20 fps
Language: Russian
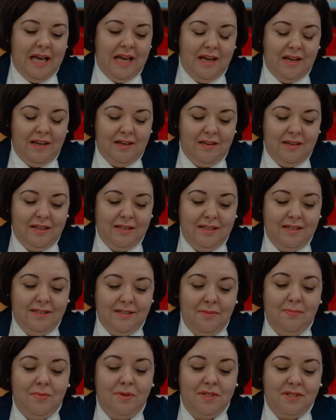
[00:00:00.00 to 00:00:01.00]
Э, это
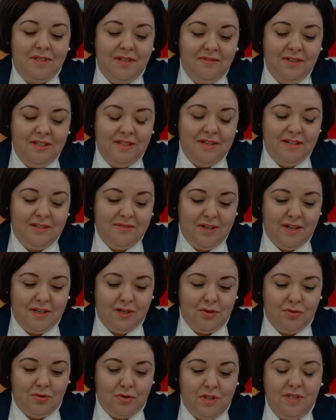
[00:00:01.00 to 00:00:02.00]
те представительства,
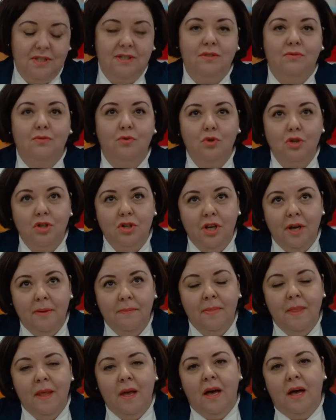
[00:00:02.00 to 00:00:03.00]
которые
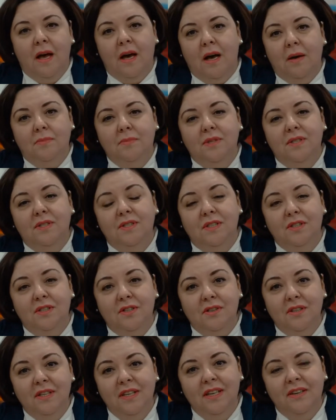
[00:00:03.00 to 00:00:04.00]
сегодня
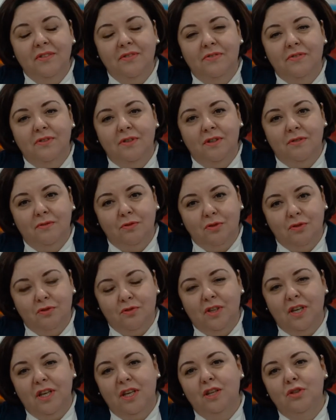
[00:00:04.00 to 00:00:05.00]
объединены в, вот
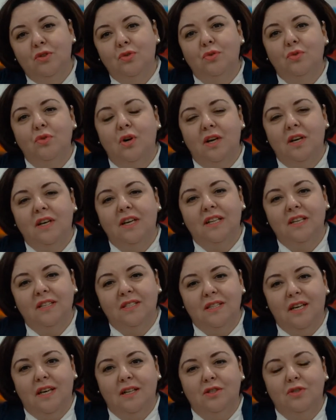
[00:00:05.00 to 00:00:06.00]
в эту
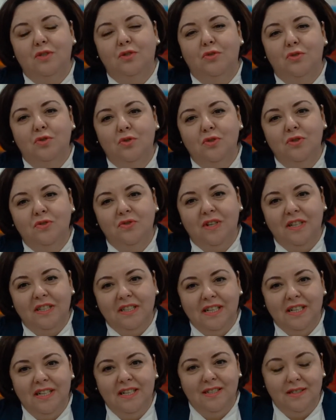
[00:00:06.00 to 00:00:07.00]
организацию, то есть в
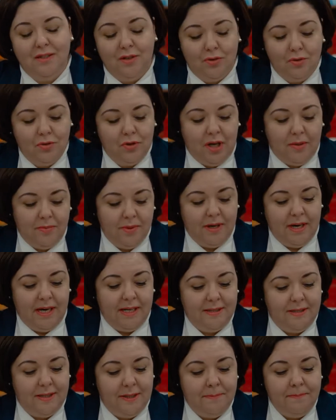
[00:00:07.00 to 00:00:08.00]
Конгресс народа
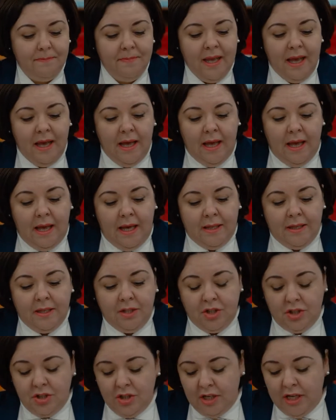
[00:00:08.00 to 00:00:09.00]
Абхазии.
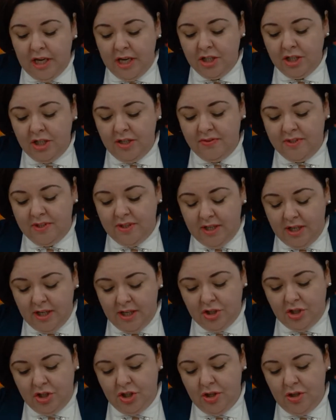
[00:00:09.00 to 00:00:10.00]
Значит, на каждой
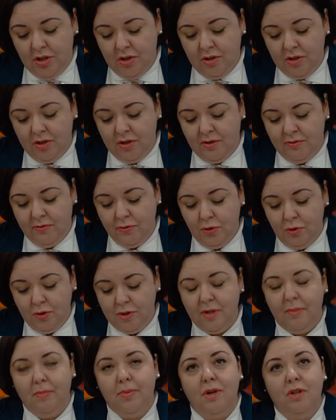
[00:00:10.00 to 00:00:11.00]
встрече
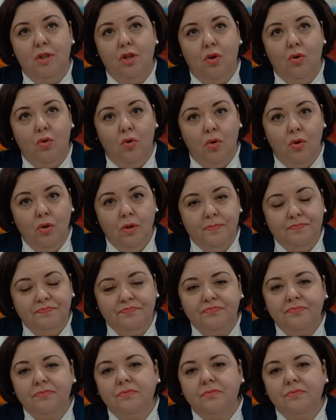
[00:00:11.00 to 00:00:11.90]
велся протокол,